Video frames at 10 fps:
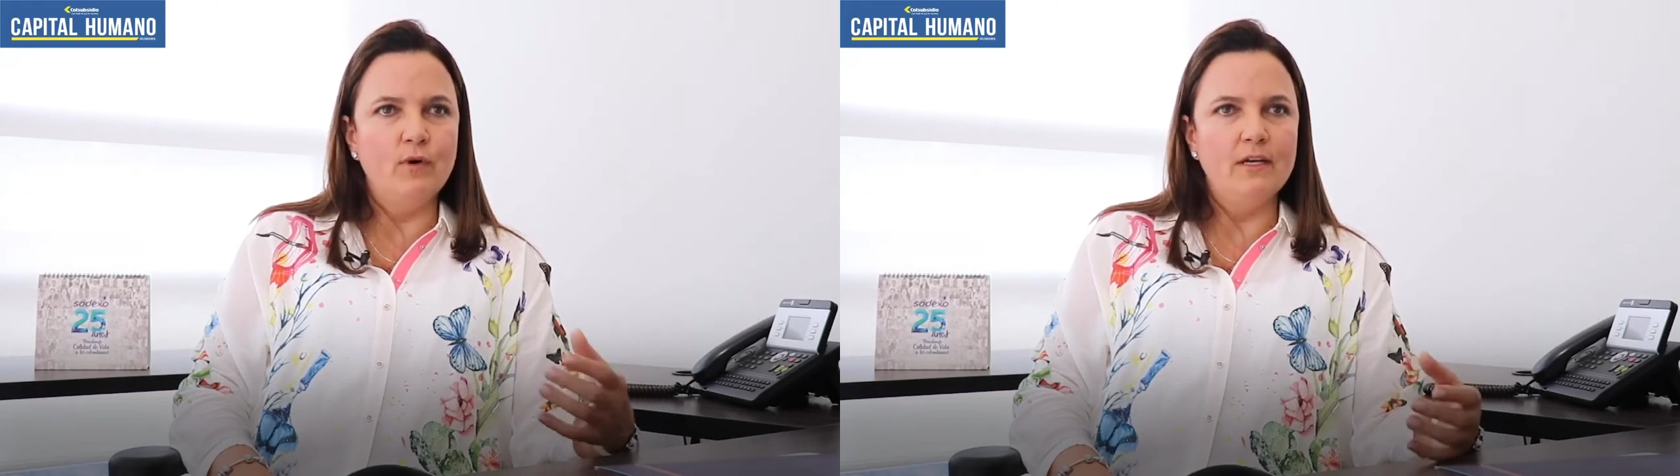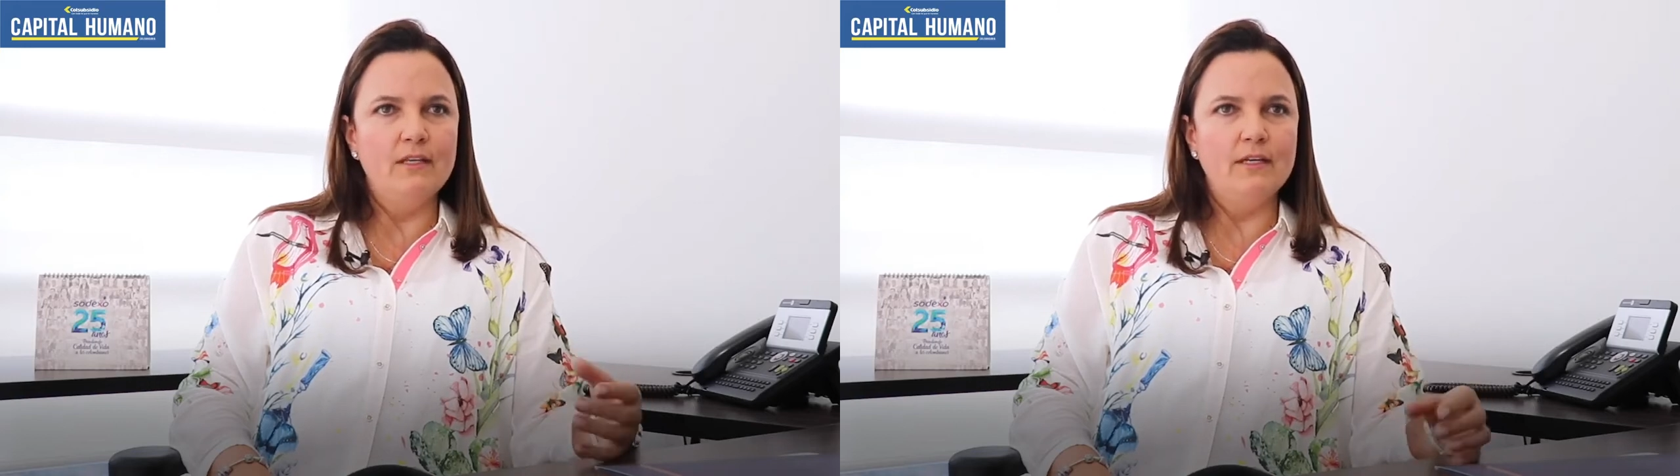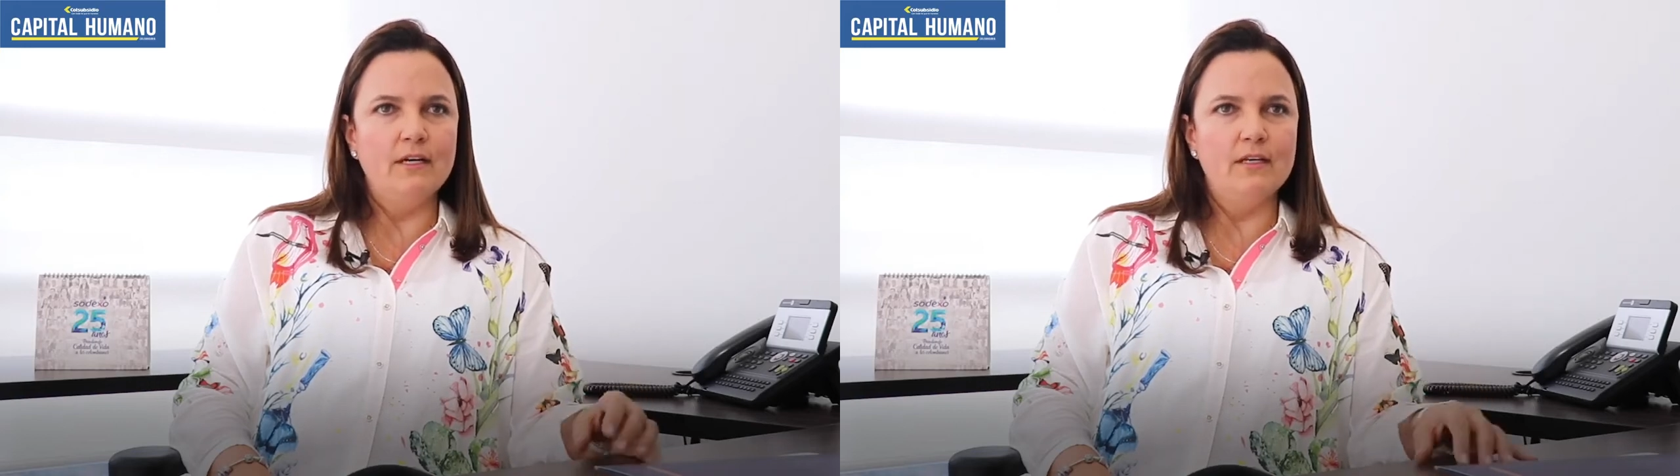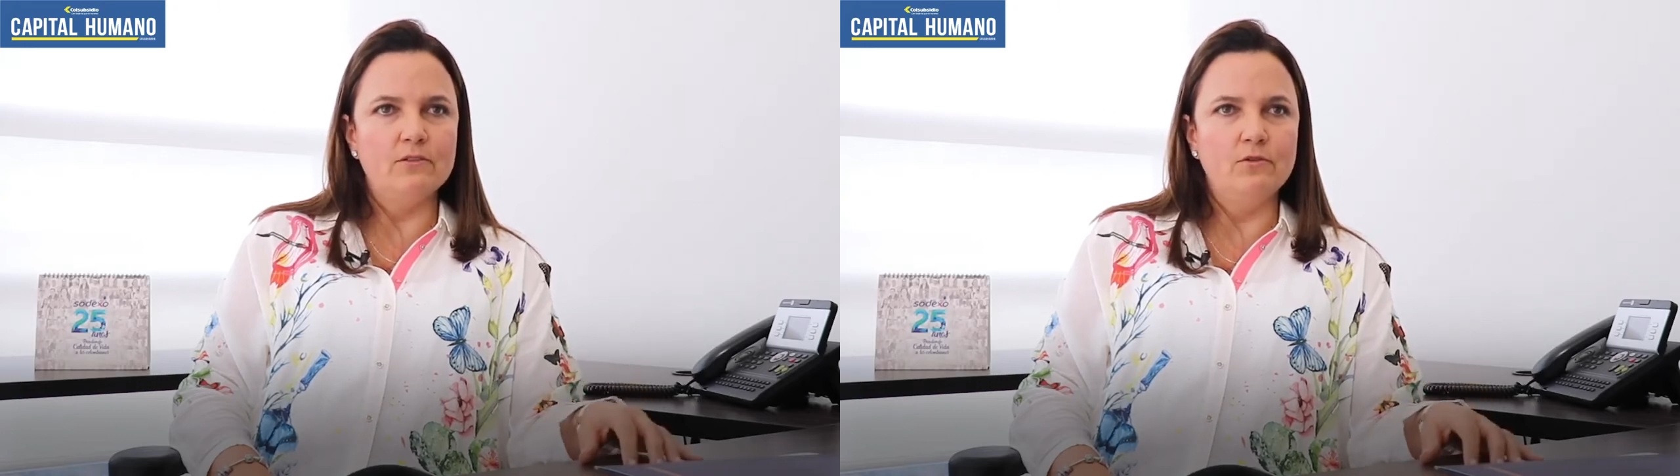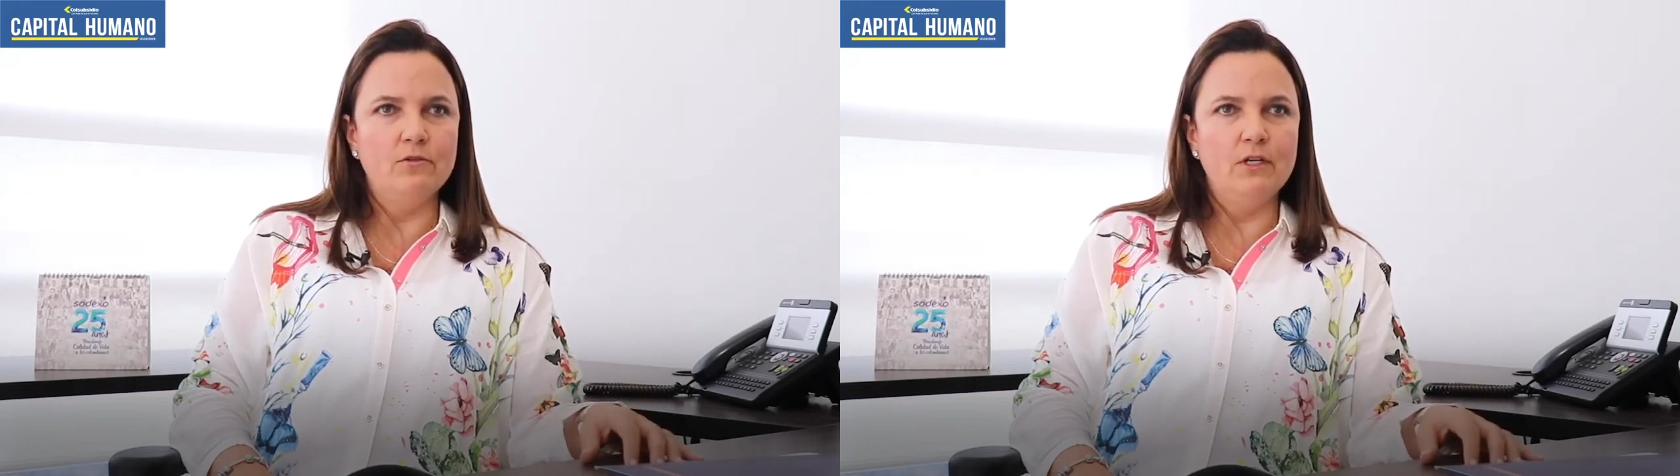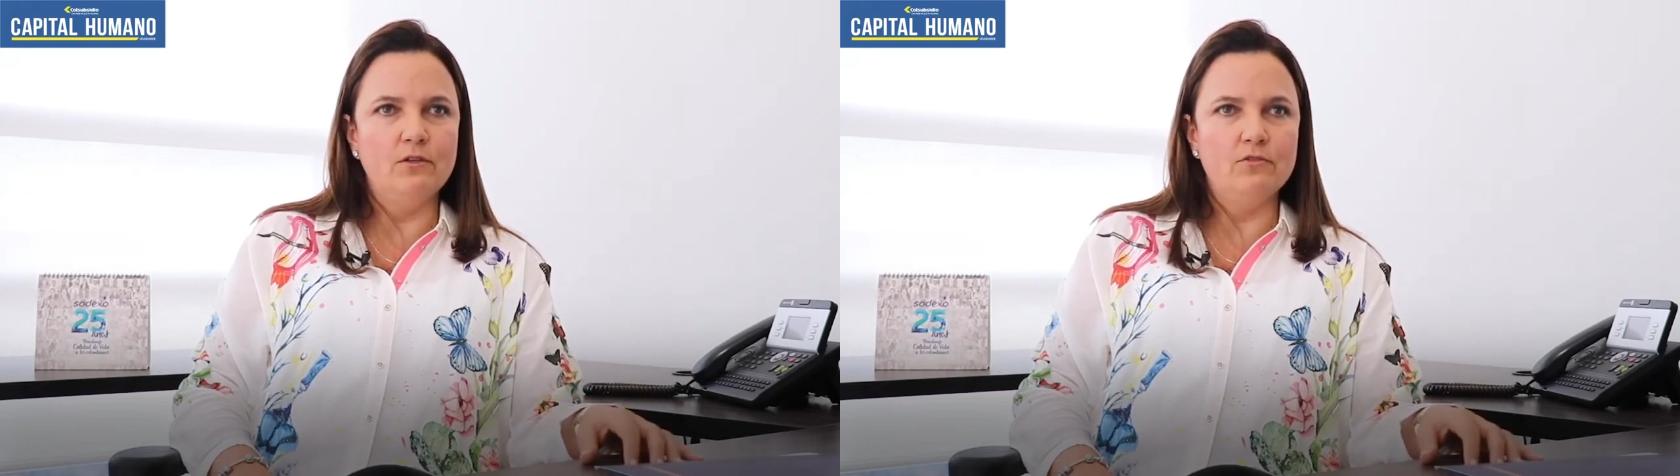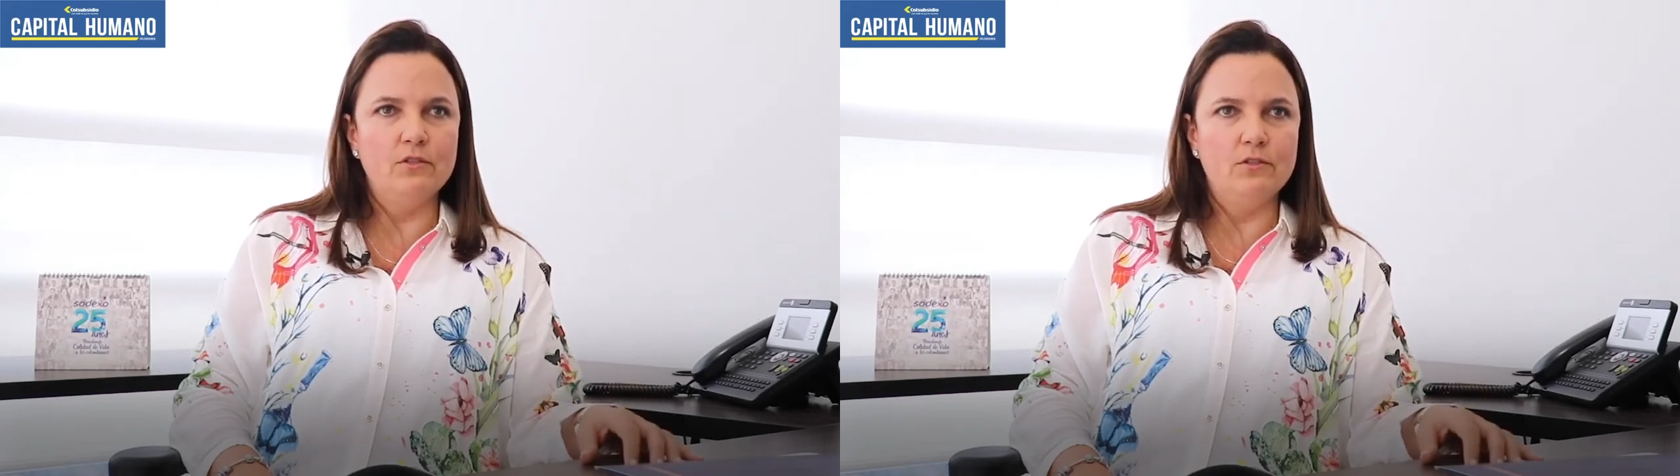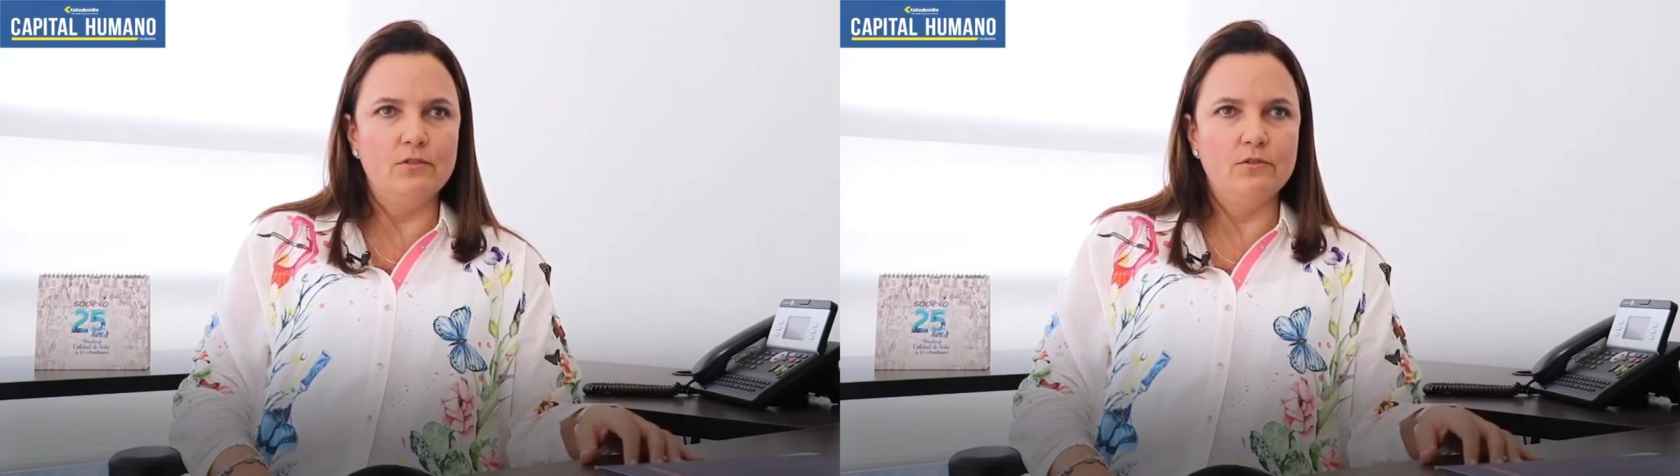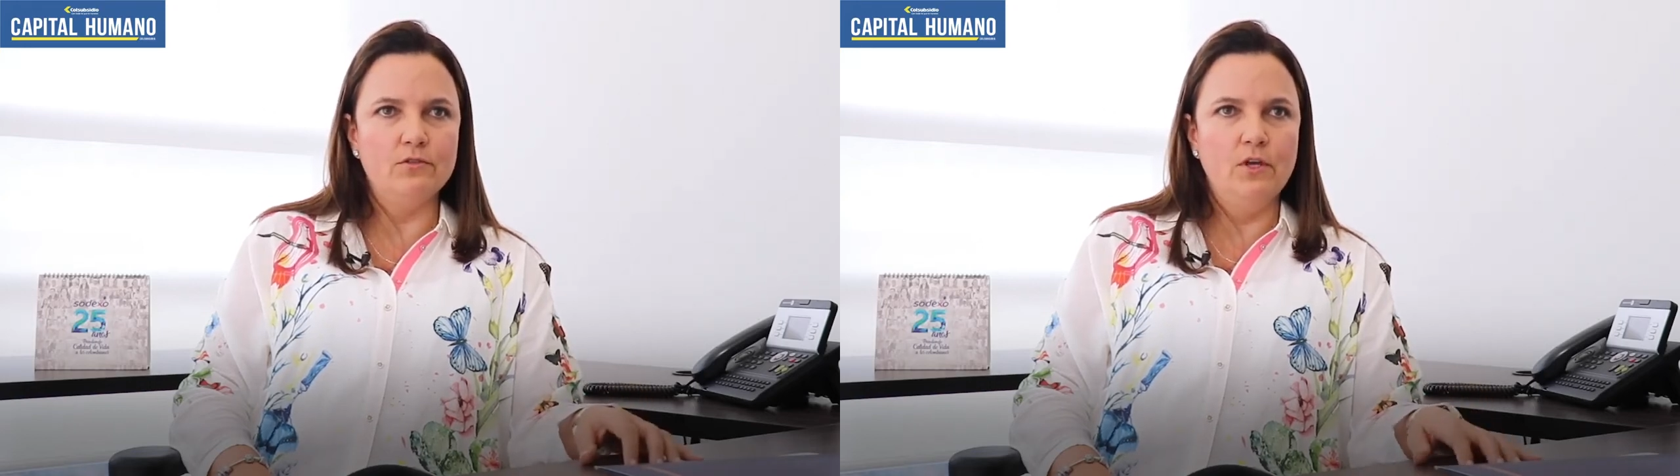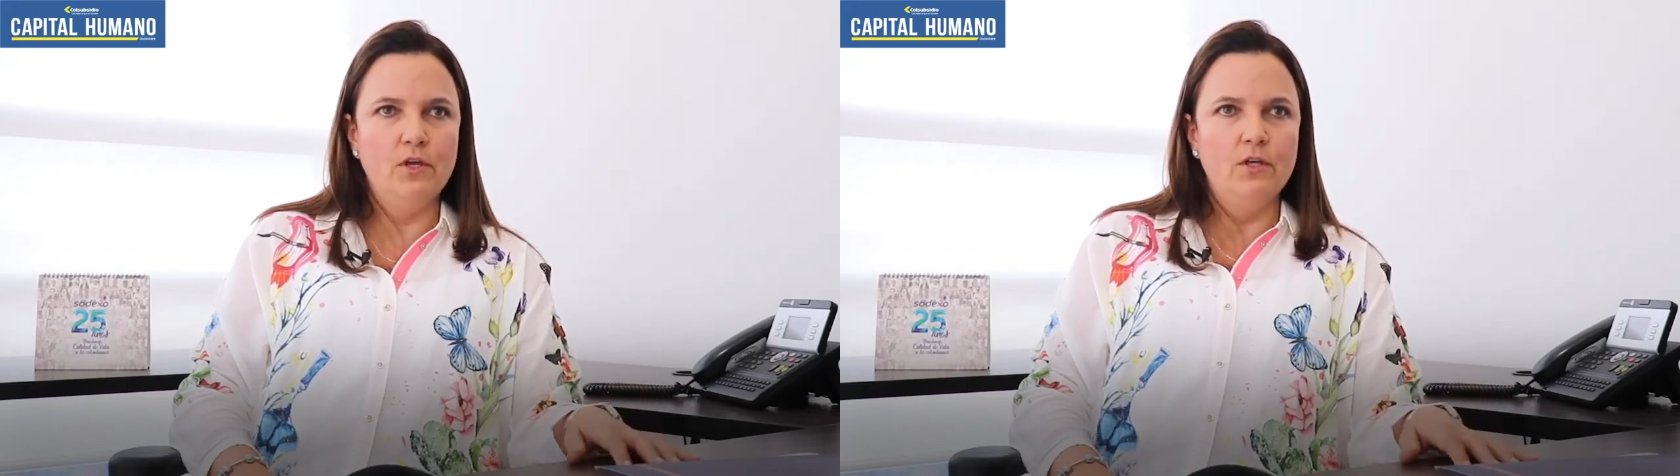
buen liderazgo en los sitios